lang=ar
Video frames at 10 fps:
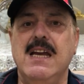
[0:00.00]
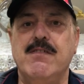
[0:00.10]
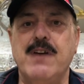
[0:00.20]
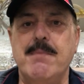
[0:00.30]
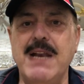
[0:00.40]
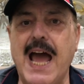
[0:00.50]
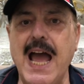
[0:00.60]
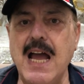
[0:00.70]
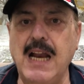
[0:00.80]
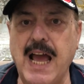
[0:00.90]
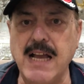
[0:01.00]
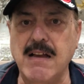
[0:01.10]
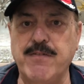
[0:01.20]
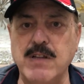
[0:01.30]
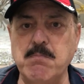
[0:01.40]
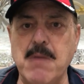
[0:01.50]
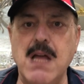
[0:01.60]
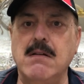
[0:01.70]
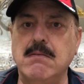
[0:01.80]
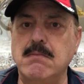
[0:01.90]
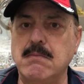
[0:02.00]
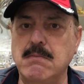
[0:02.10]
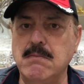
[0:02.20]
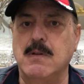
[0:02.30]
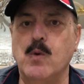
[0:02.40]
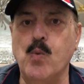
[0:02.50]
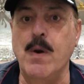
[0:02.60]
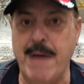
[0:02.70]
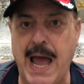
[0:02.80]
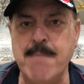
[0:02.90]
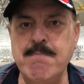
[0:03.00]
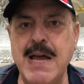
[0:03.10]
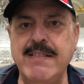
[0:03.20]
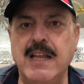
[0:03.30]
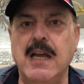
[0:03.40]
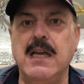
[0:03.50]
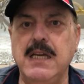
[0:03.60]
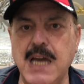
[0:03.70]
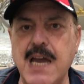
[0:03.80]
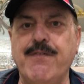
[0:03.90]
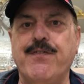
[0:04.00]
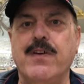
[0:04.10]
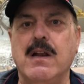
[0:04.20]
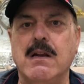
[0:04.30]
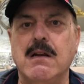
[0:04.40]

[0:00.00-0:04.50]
فمن حق الحاجة فاطمة ومحمد يقفل